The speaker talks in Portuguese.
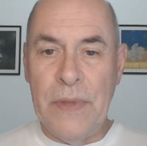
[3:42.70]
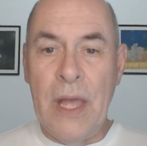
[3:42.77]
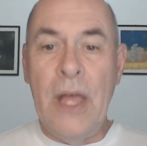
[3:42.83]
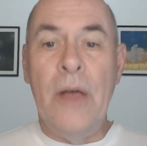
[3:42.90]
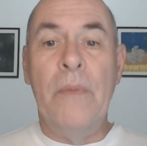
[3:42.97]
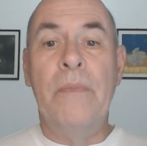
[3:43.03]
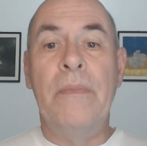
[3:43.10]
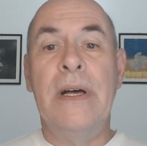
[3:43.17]

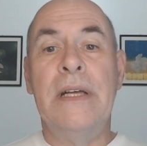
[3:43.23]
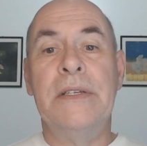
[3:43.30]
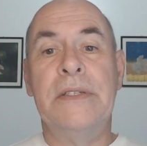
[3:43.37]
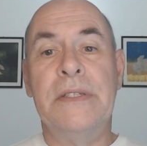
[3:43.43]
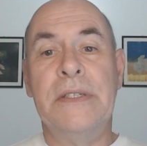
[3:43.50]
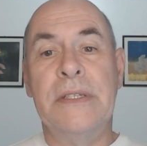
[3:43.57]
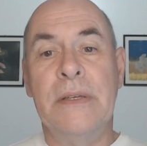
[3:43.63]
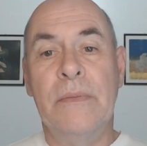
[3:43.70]

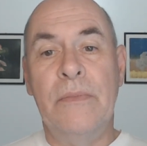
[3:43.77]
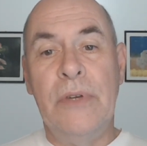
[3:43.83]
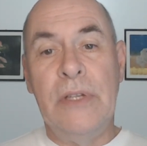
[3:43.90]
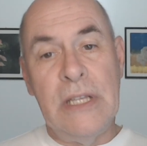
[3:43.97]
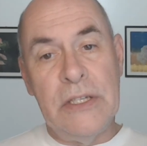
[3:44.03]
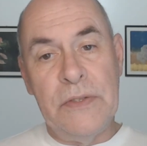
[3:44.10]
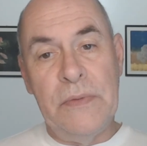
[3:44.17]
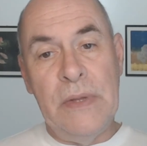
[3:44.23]
Mas
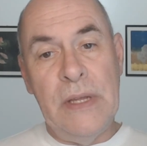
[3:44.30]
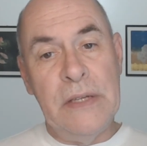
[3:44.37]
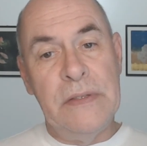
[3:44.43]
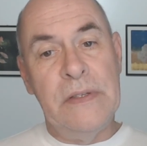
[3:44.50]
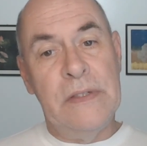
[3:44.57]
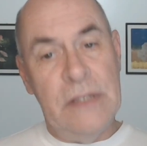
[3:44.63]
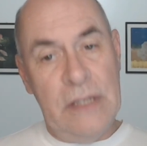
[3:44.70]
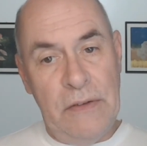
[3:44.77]
muitas
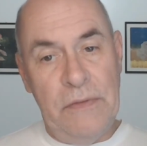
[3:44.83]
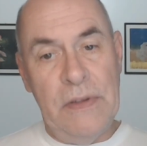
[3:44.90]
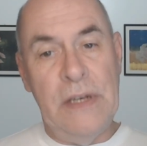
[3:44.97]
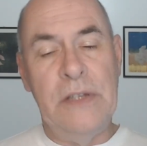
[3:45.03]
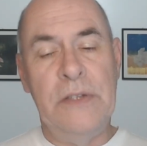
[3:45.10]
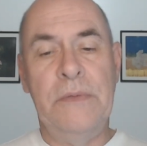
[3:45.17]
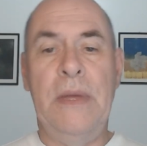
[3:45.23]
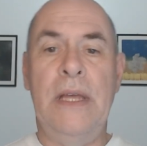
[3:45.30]
vezes,
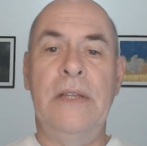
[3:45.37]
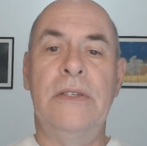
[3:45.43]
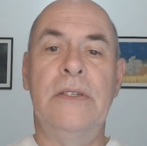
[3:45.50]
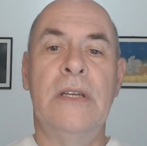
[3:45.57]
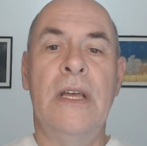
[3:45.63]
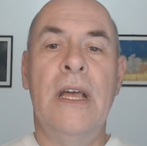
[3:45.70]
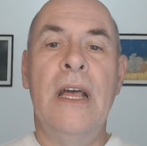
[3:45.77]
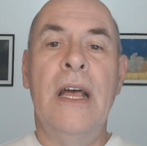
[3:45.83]
infelizmente,
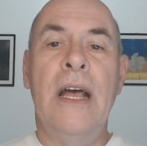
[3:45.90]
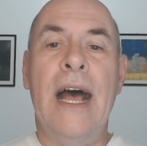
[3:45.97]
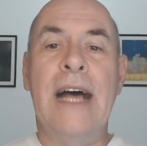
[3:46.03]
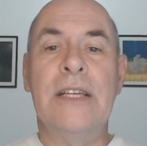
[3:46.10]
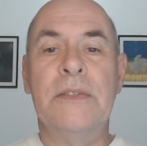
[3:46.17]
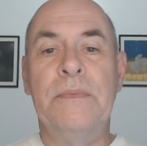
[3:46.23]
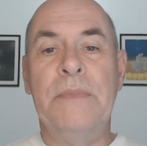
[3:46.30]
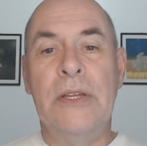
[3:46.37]

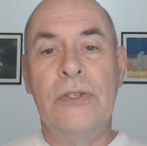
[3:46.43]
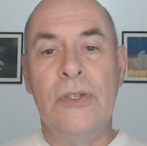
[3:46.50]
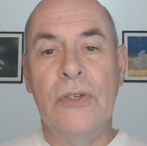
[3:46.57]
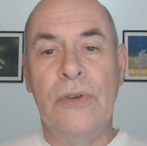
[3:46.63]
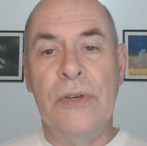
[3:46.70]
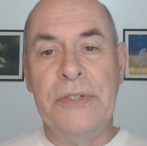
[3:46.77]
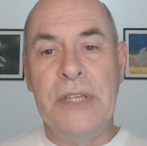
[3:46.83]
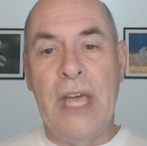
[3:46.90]
as
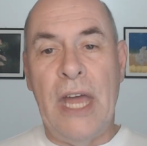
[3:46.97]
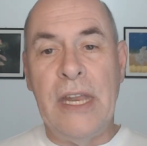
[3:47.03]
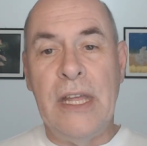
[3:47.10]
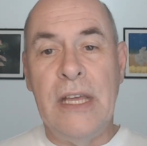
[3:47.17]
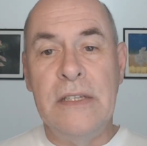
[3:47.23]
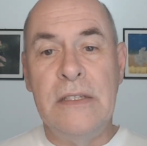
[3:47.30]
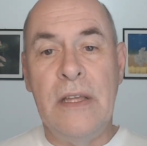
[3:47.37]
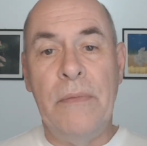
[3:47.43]
pessoas querem
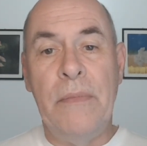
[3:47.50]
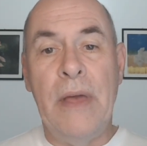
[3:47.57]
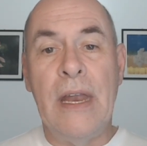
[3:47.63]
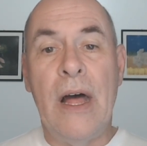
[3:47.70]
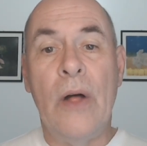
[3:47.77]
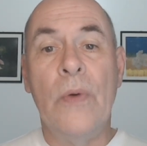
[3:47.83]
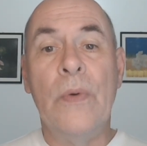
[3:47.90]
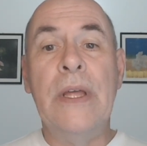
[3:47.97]
receber
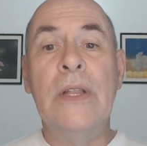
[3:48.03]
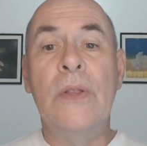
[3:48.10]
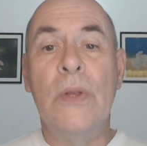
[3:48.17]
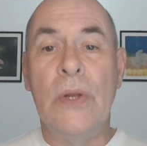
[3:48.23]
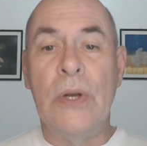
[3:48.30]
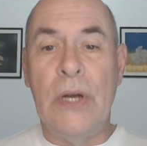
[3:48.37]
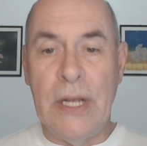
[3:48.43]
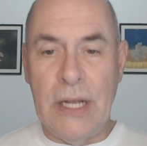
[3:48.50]
algo em
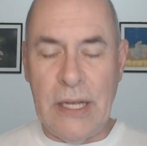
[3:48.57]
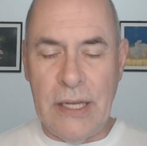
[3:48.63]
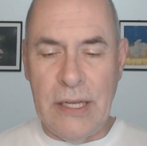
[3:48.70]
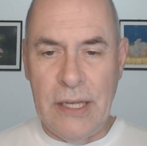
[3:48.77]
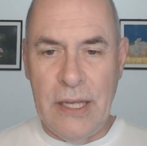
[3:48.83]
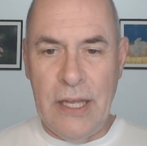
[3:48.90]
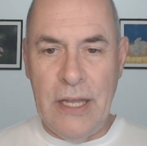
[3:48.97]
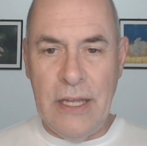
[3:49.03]
troca
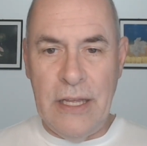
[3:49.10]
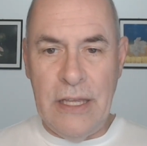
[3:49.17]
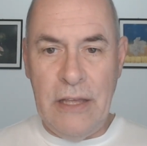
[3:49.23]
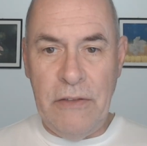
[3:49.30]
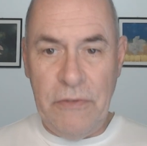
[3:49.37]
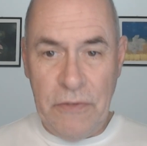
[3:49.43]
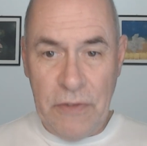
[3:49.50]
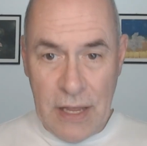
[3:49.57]

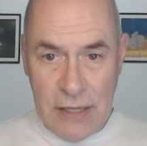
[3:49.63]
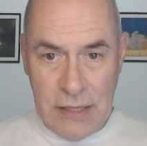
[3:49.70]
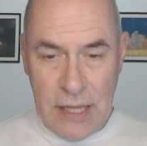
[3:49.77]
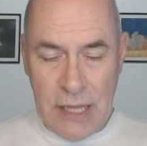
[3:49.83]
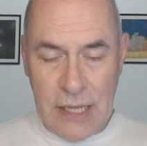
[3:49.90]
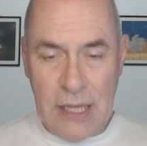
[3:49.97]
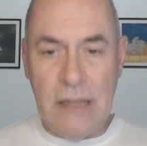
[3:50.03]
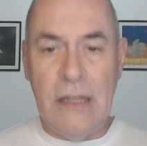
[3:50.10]
e
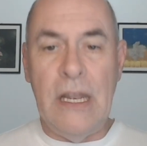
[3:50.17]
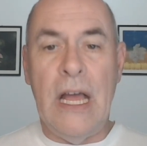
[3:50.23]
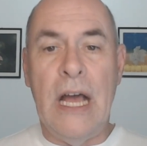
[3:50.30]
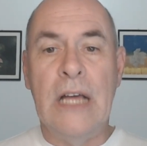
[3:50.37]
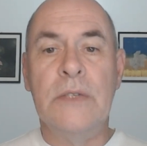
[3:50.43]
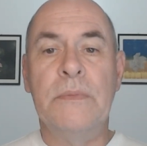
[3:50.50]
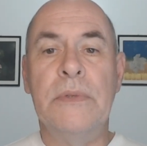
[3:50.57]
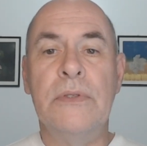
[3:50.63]
vendem, entre
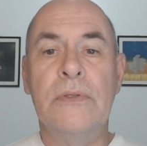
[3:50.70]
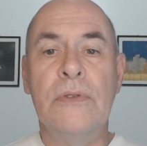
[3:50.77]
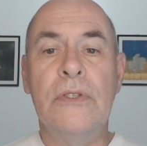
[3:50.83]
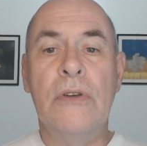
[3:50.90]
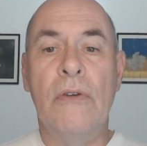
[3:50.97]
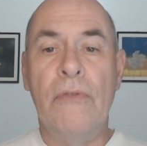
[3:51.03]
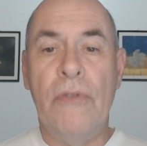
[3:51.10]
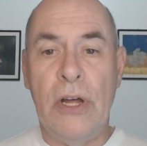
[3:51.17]
aspas, o
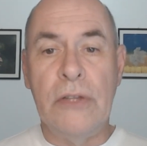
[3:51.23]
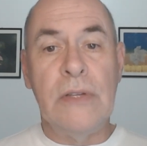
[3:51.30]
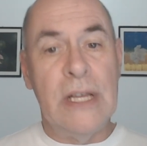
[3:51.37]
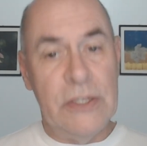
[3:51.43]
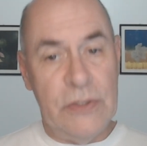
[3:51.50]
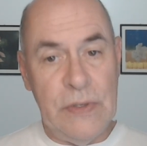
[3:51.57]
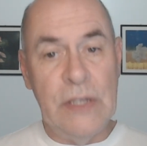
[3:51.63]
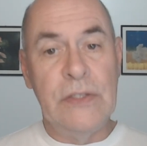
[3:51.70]
seu voto,
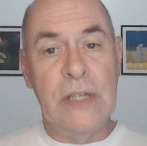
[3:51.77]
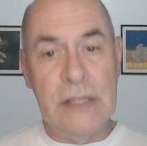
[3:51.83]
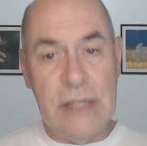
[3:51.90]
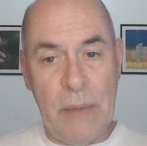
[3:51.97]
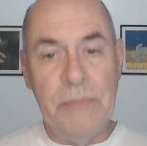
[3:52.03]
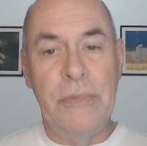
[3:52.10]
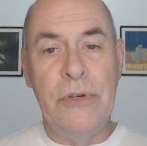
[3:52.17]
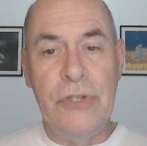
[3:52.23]
às vezes até
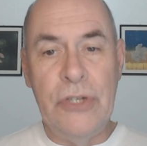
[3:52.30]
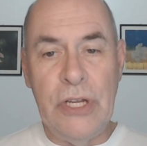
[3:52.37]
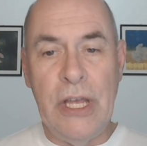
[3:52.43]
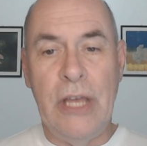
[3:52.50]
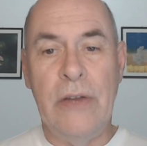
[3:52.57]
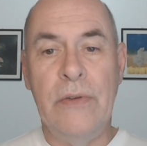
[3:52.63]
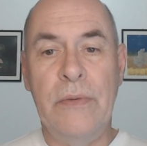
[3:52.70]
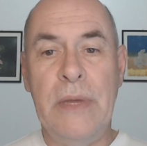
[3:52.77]
por
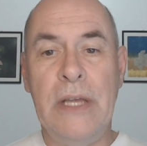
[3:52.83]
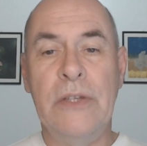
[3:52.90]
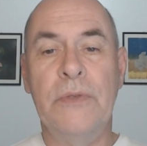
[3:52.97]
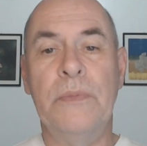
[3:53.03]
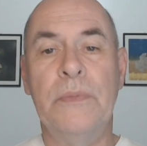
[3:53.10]
dinheiro mesmo,